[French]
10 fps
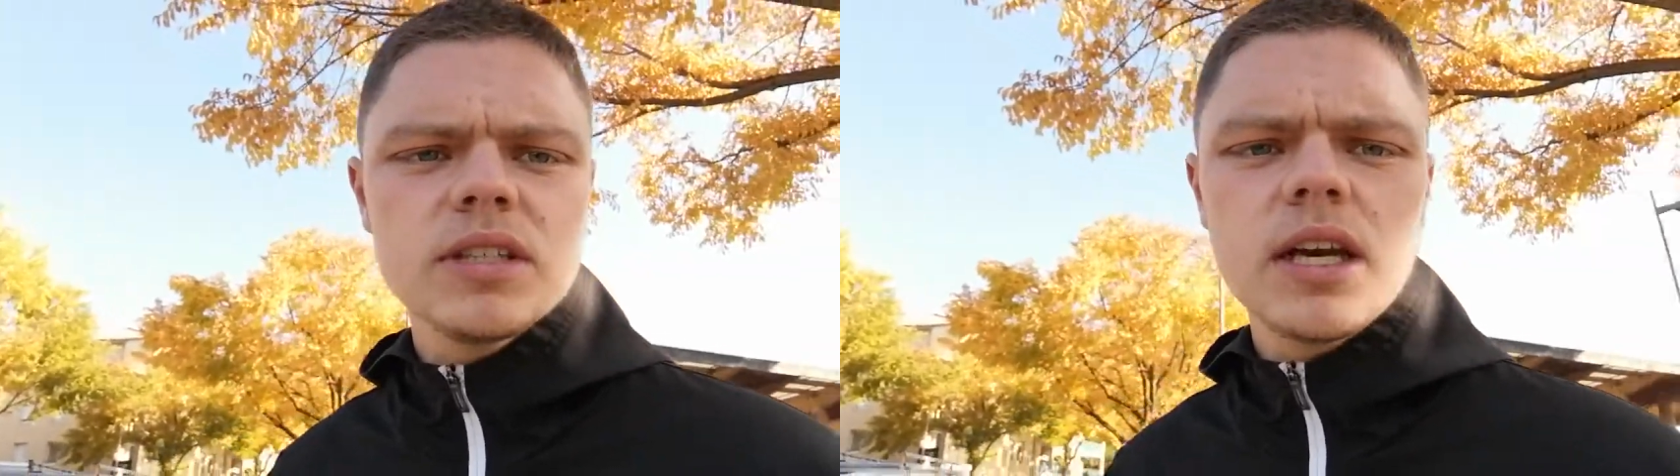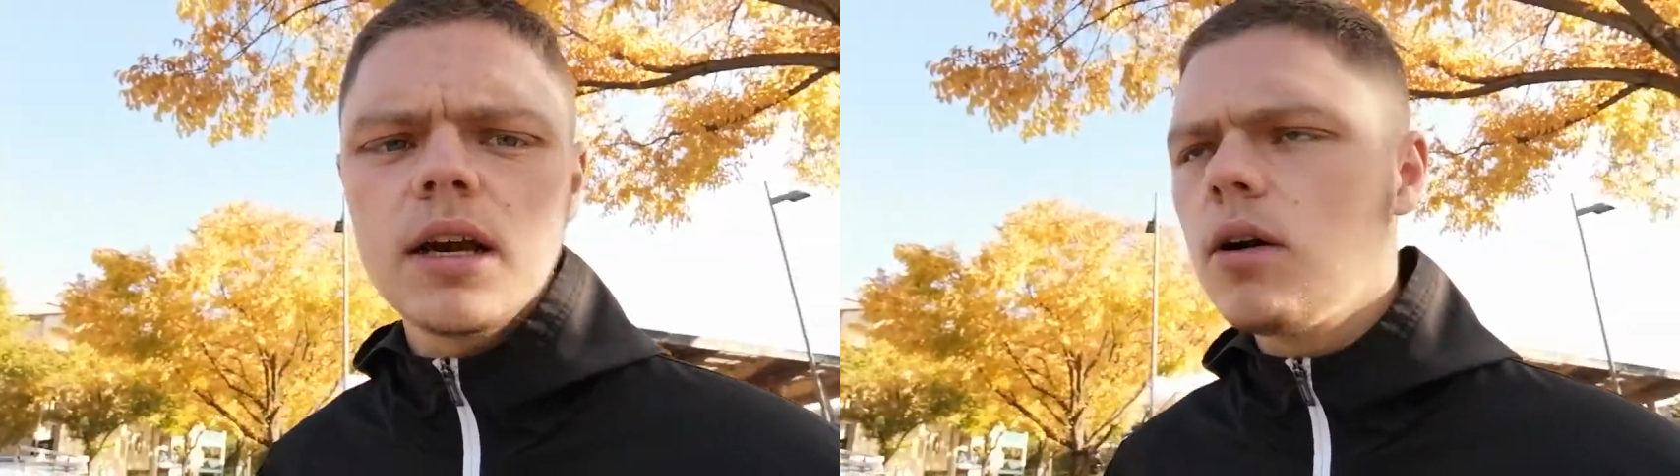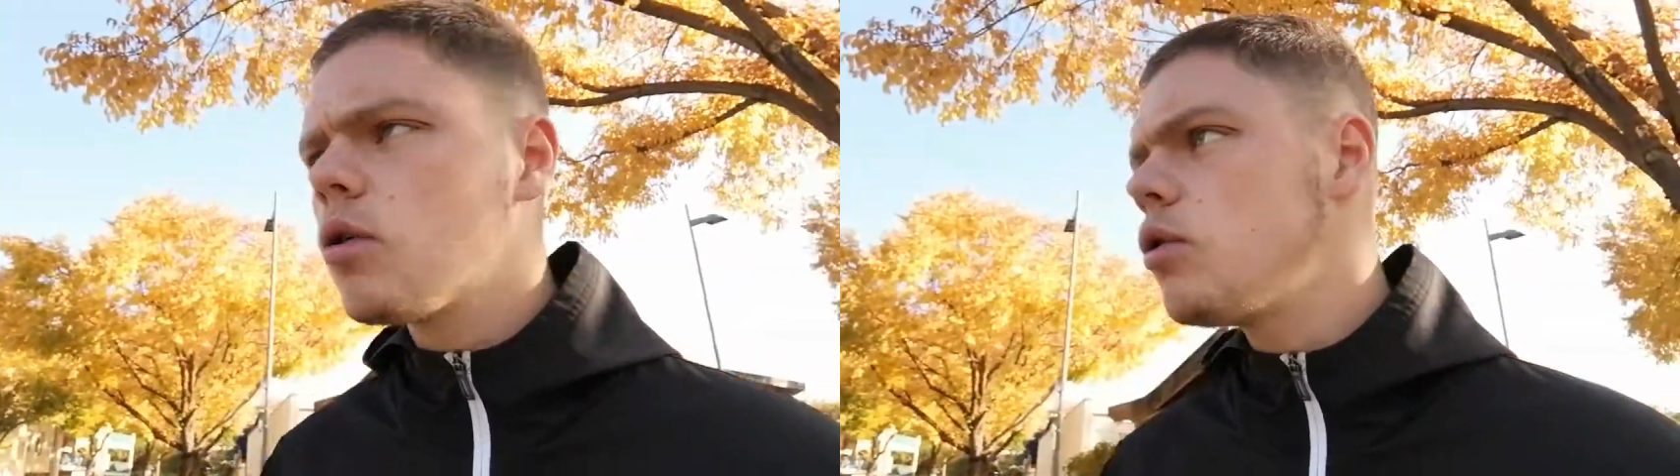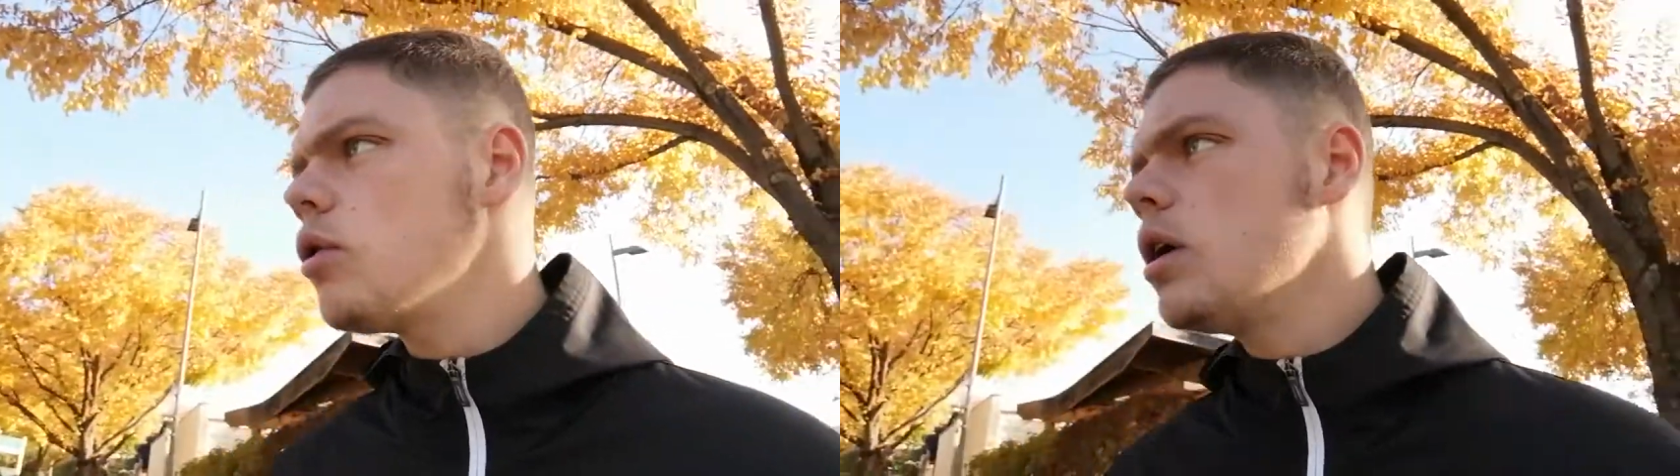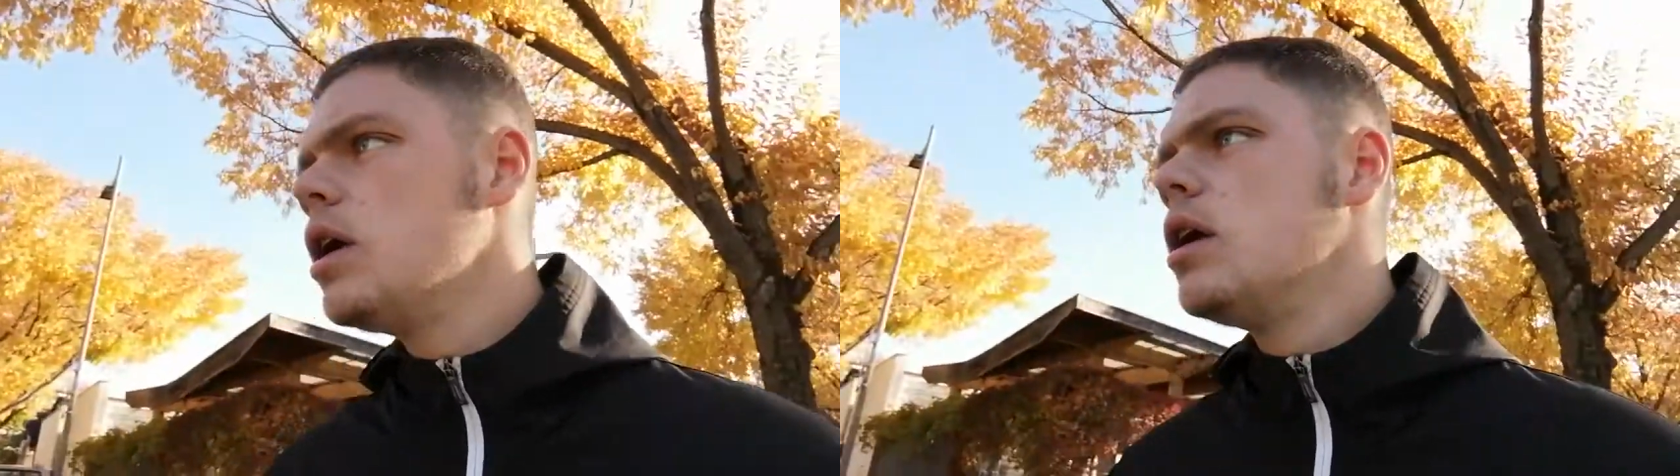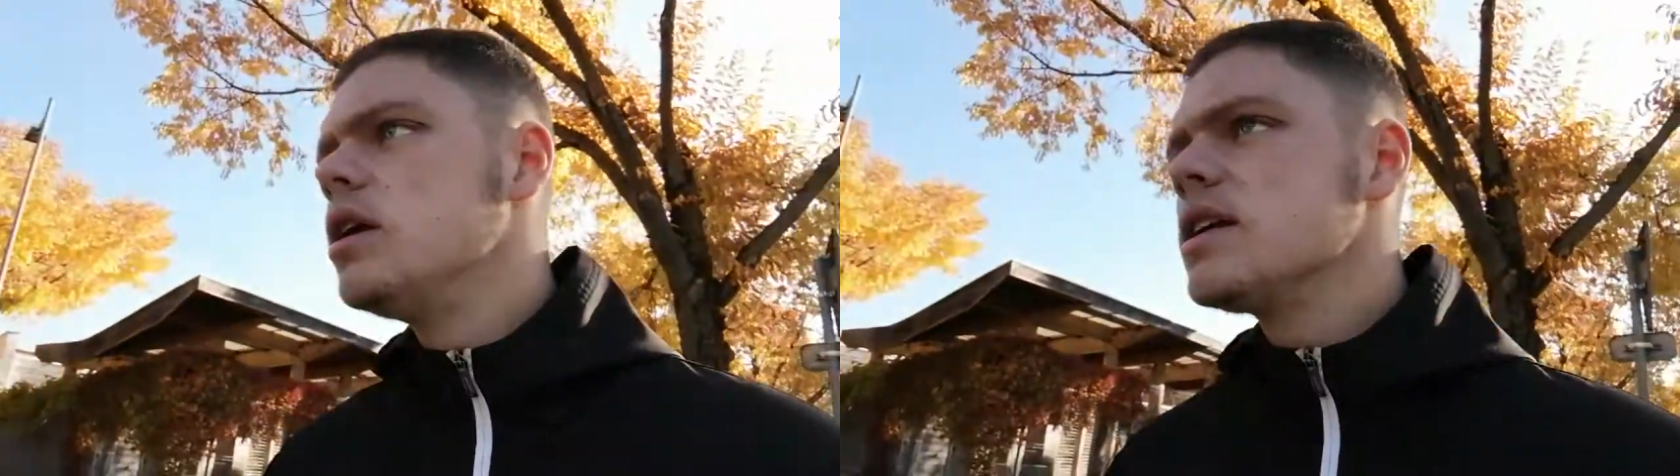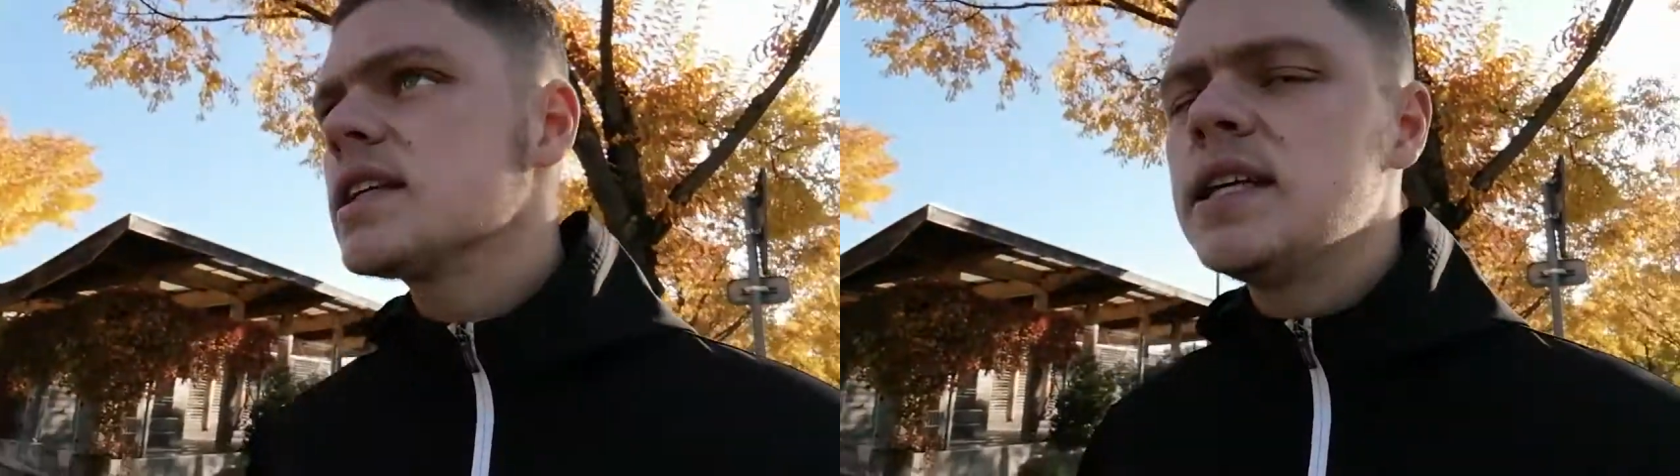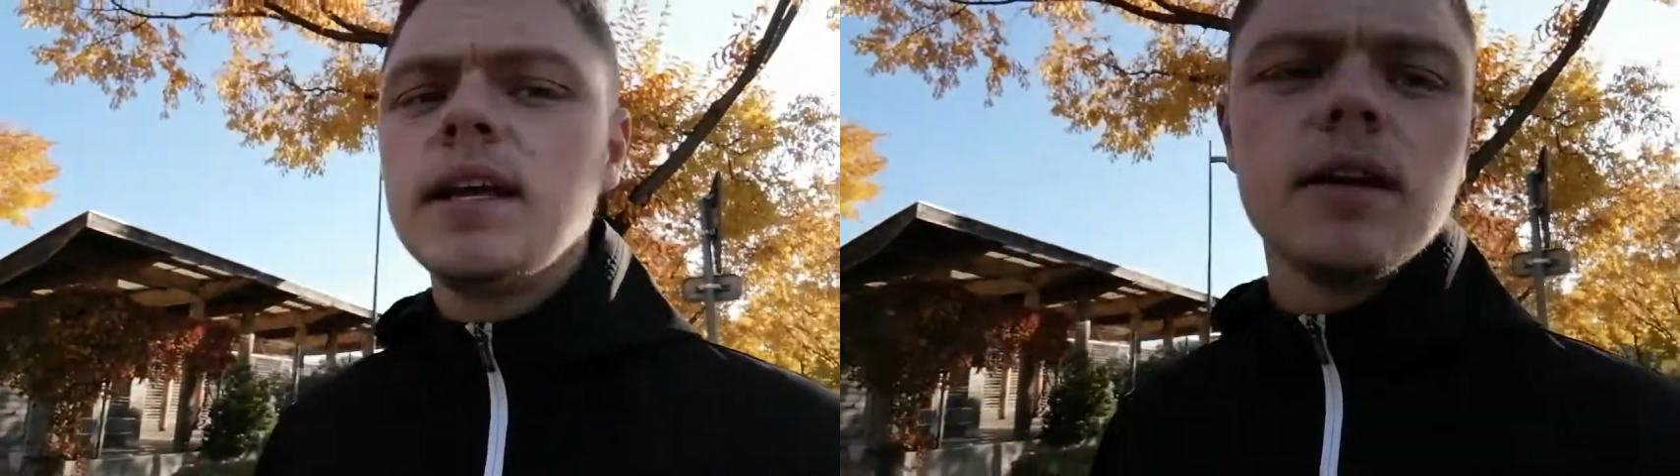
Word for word: série en cours, ce qui,